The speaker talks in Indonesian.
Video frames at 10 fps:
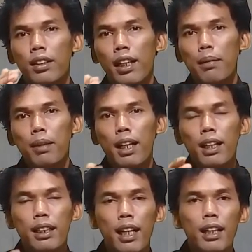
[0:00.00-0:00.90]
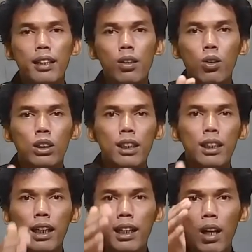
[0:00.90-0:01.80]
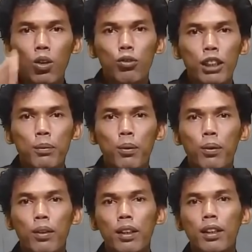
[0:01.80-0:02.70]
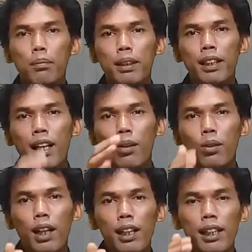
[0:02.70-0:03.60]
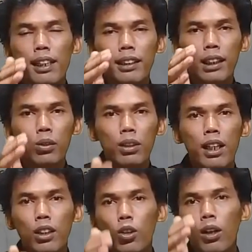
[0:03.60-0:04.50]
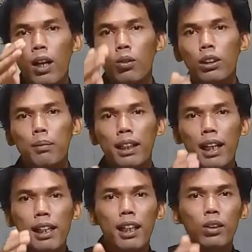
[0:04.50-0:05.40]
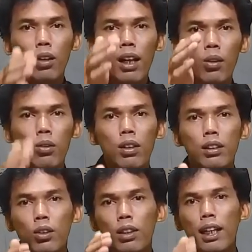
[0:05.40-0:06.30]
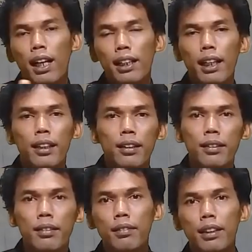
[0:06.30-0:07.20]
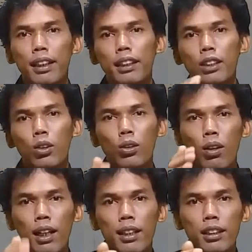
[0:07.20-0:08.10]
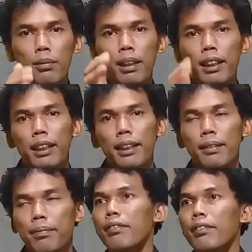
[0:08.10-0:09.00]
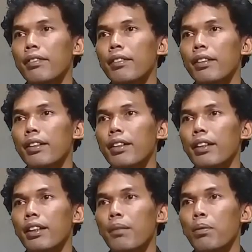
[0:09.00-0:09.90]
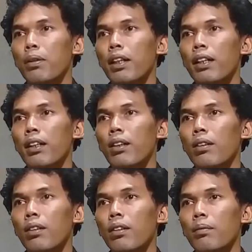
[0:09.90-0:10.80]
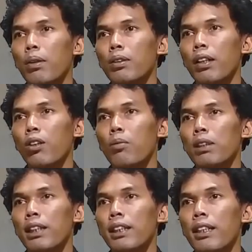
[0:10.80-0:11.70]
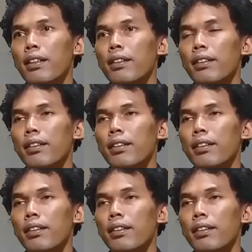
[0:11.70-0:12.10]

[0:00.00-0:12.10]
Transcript: dalam keadaan login dengan akun Facebook. Bisa akun kalian yang satunya atau akun teman kalian atau akun saudara kalian. Kita contohkan seperti ini. Kita buka browser Chrome saja